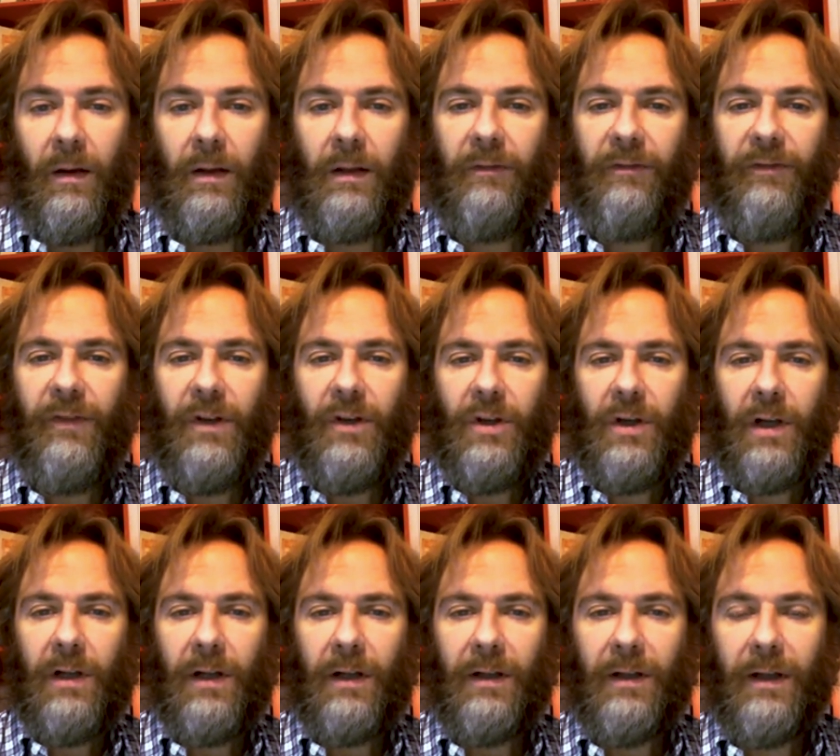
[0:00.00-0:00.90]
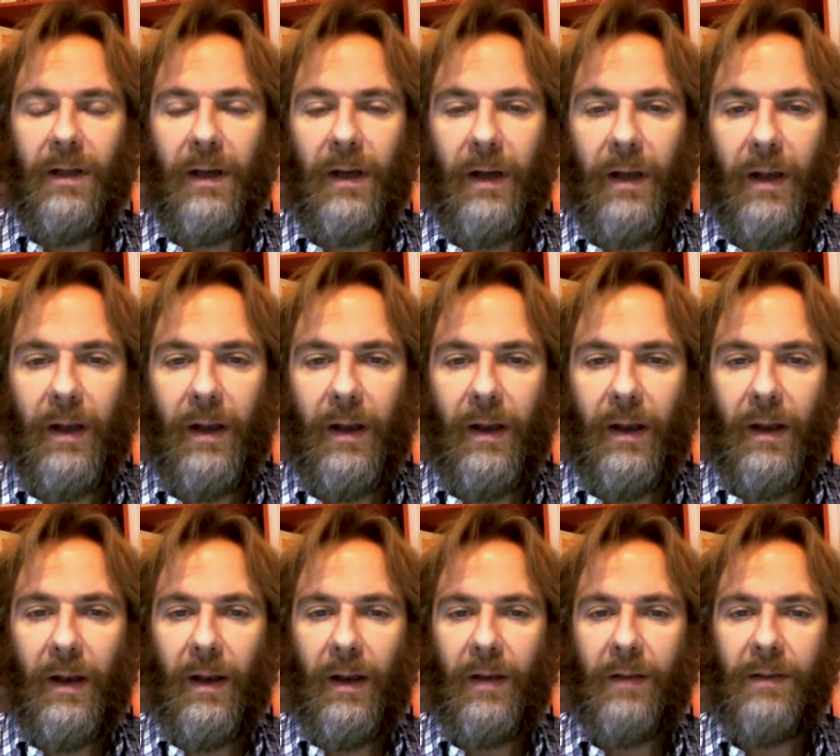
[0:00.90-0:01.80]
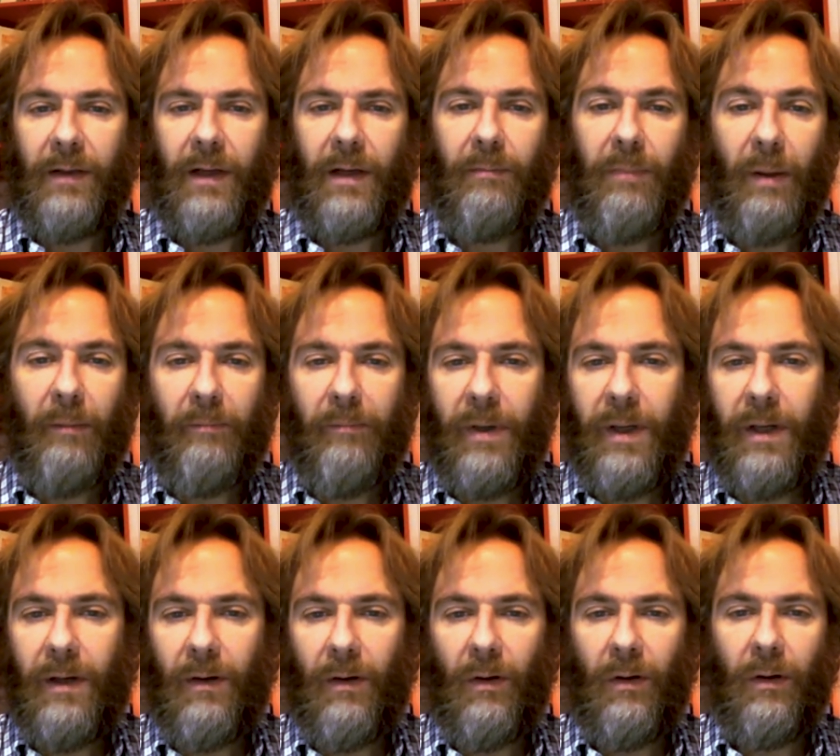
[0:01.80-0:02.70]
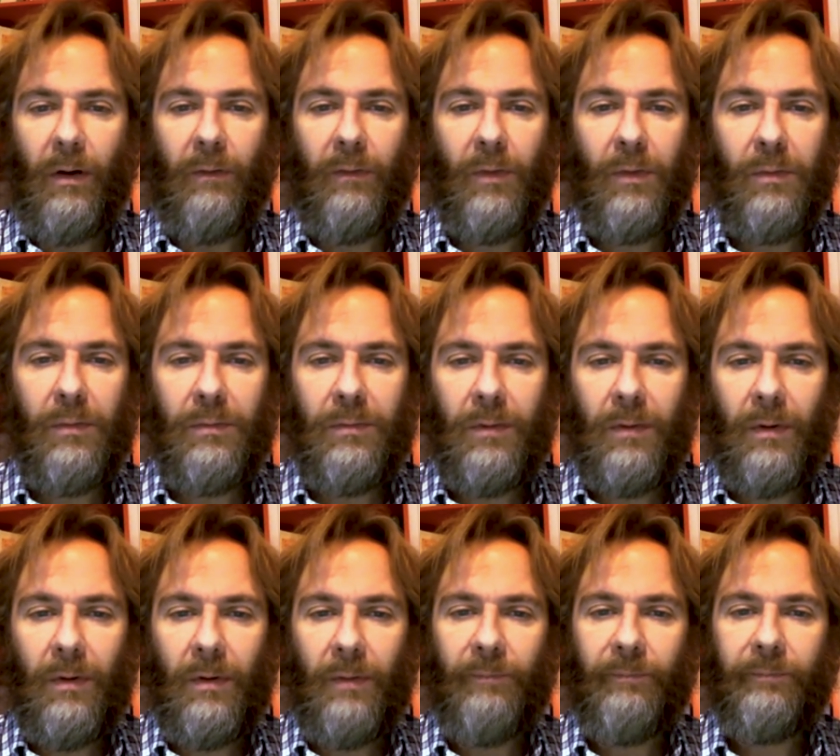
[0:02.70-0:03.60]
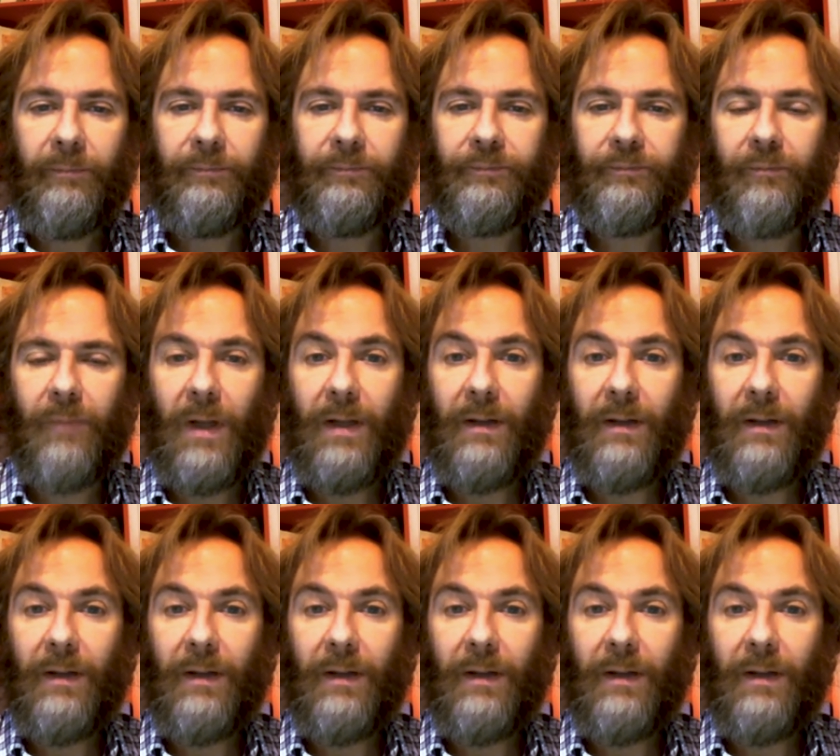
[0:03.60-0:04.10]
È eh, difficile da dire, sì, il bambino ho voluto